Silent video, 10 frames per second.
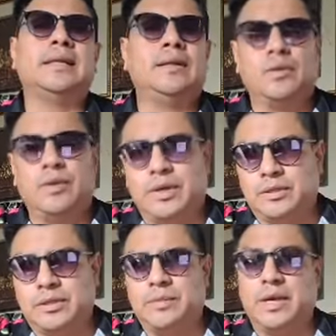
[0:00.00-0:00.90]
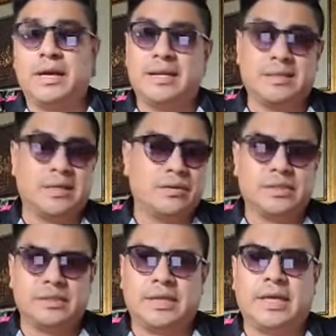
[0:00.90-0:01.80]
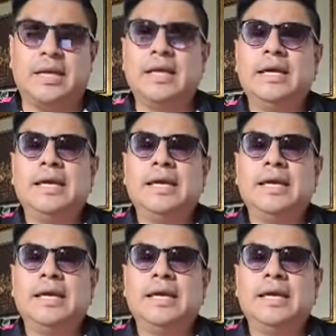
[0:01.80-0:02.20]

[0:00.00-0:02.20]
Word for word: luego también, gracias a Dios, está,